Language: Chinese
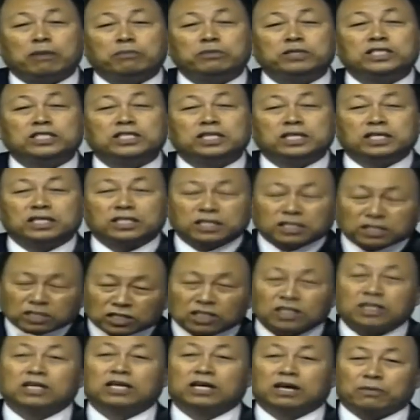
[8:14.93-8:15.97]
看身边的
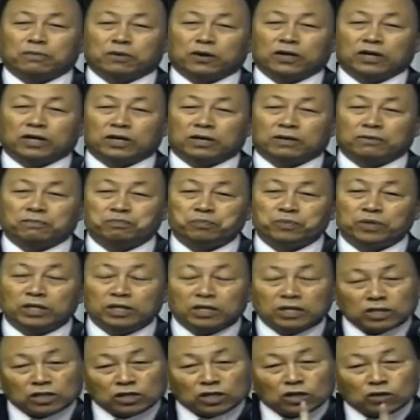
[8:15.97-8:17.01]
人呢？如果我
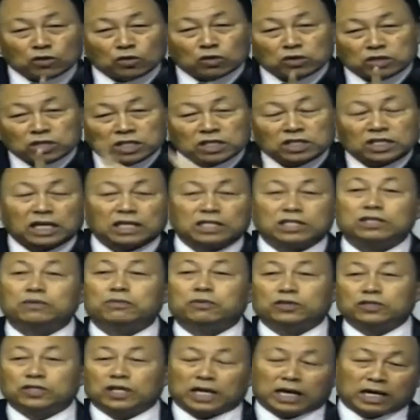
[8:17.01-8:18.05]
看见我身边的人
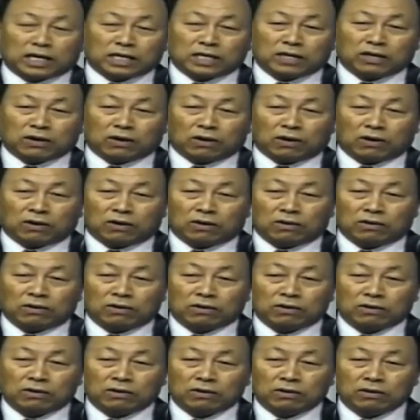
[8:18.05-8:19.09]
板着脸，那
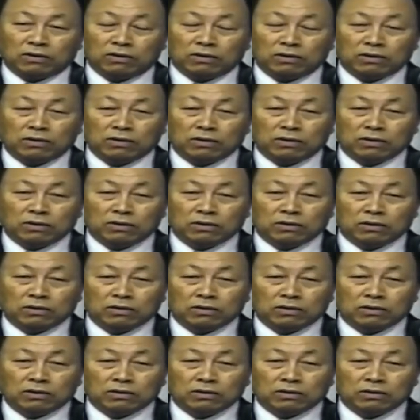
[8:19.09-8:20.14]
说明是我心
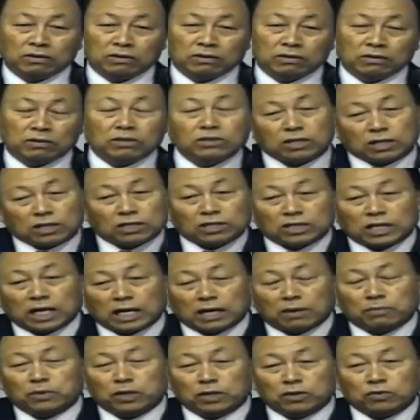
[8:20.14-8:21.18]
里在板着脸
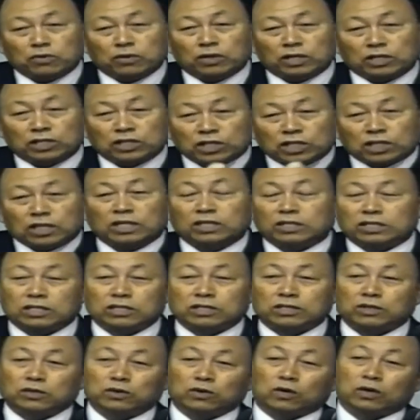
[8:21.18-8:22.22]
的。提多书一章
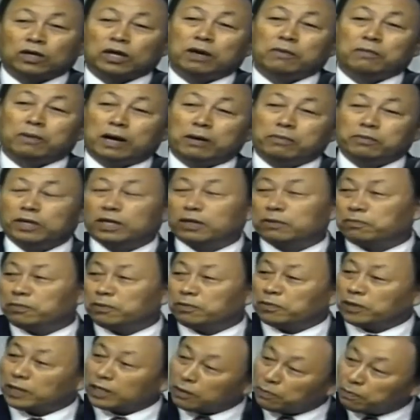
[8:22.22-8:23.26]
十五节，
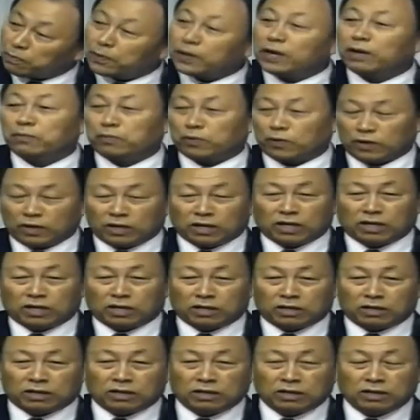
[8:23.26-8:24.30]
我
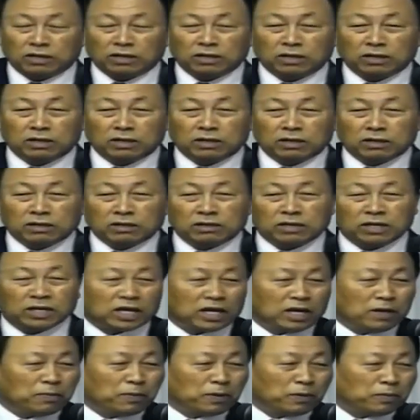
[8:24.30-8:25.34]
心里带着喜乐的
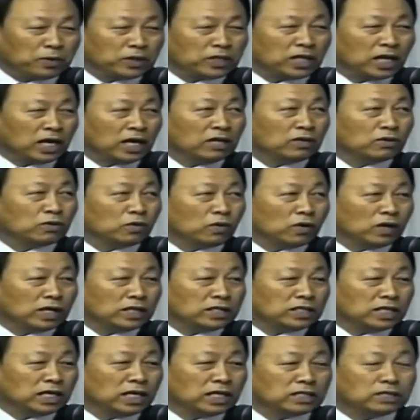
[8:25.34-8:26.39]
时候，我看见
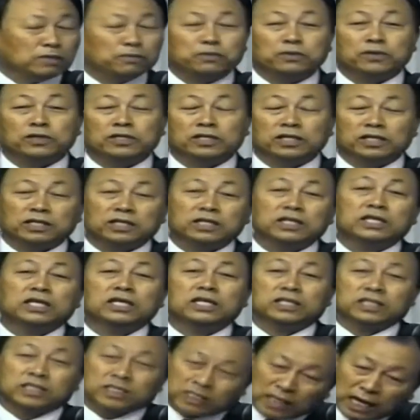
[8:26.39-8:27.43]
身边的人也都是喜
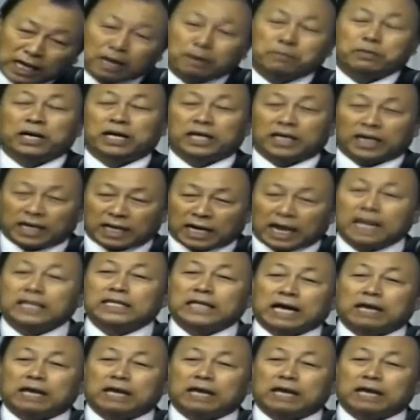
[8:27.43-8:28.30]
乐无穷的。